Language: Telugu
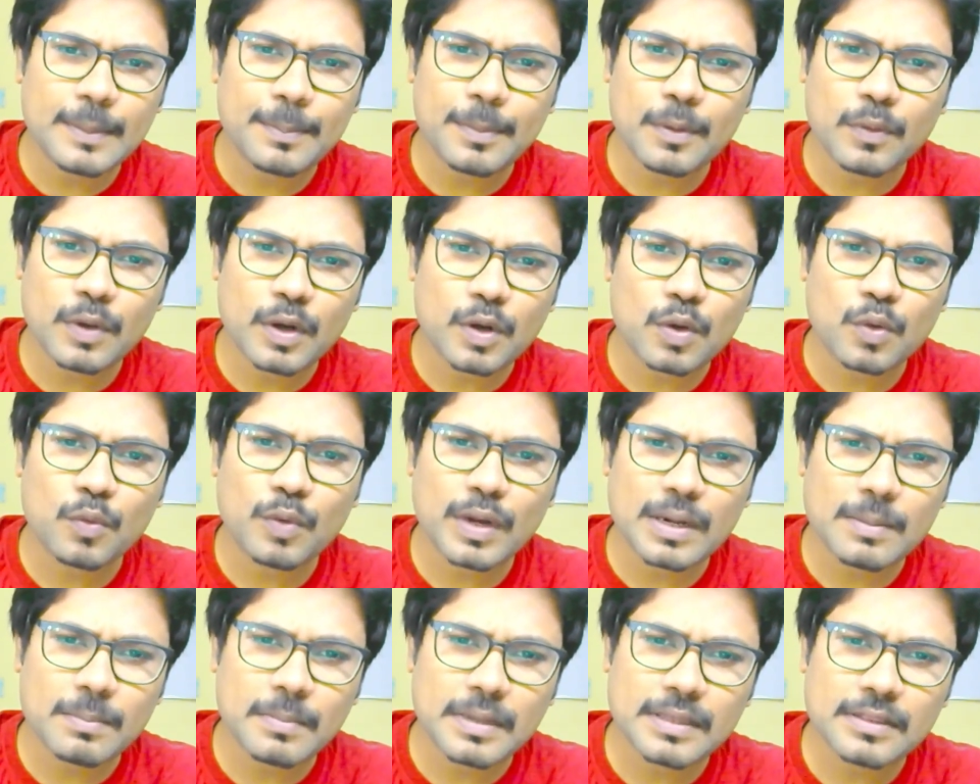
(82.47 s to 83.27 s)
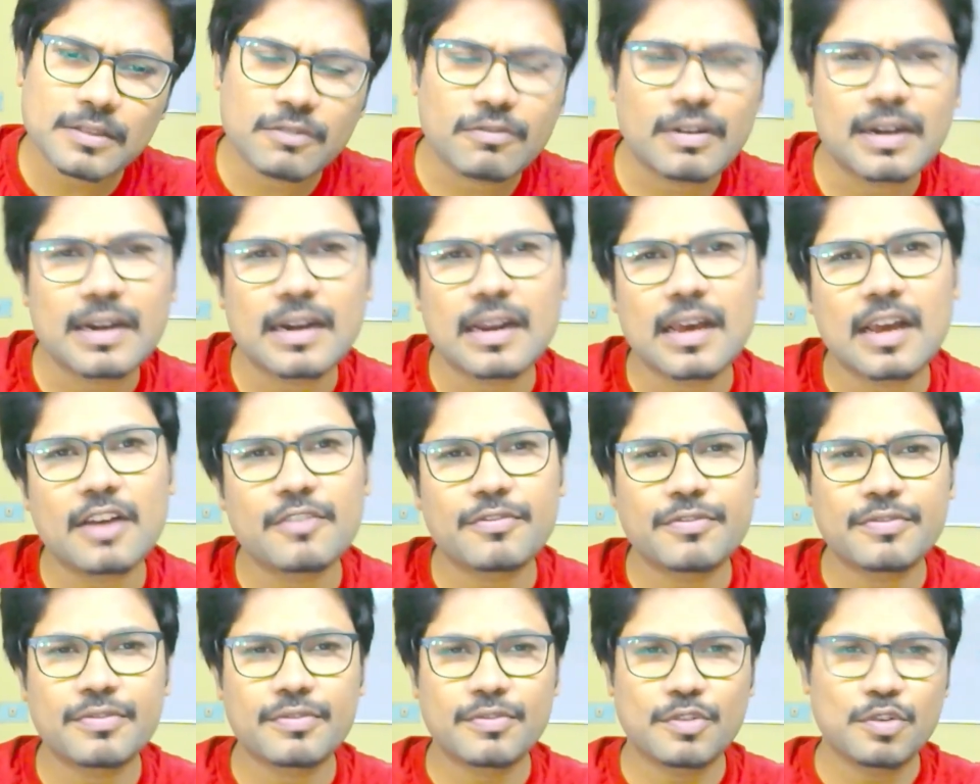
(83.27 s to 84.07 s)
ఇప్పటి వరకు వన్ మంత్ వన్ అండ్
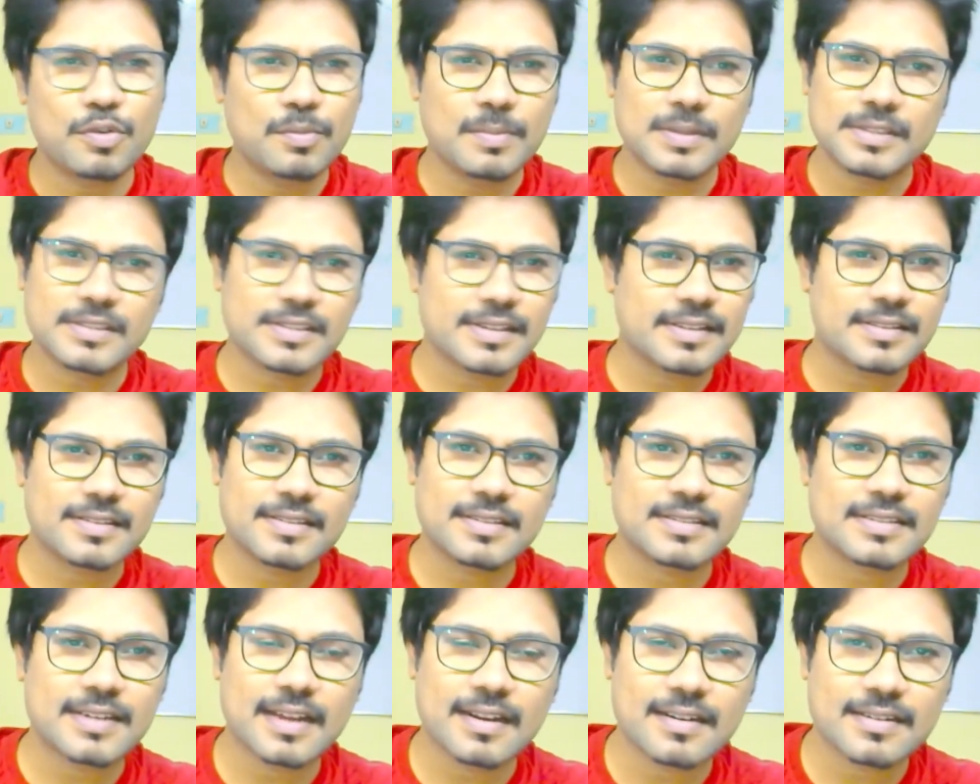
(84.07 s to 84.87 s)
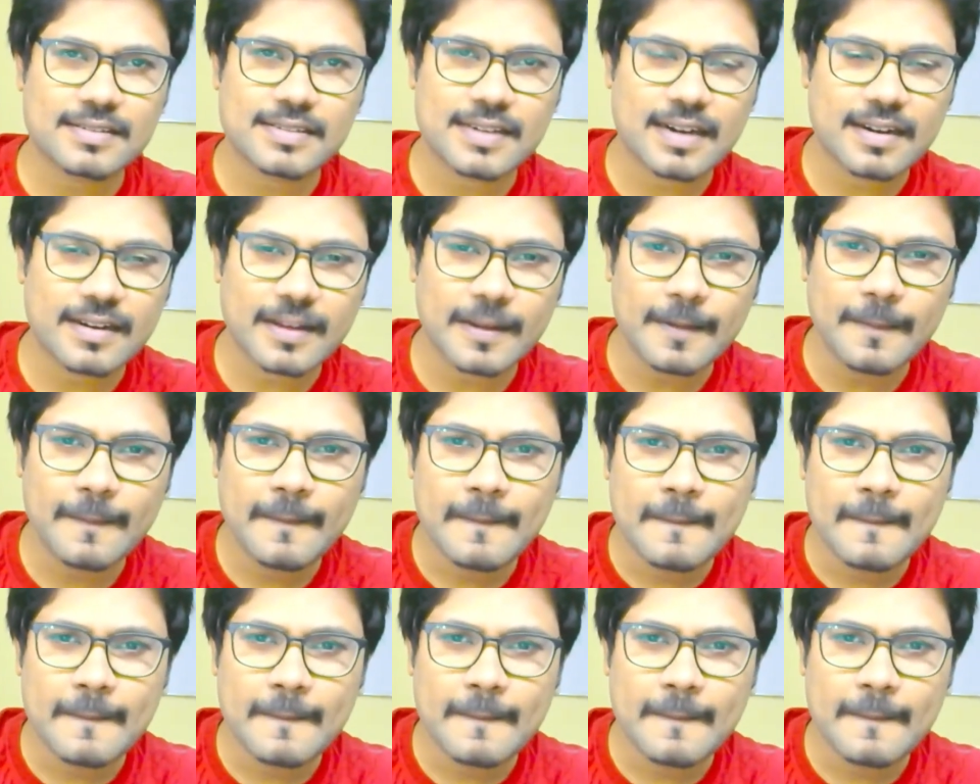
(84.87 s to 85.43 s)
హాఫ్ టూ మంత్స్ అయింది ఛానల్ స్టార్ట్ అయ్యి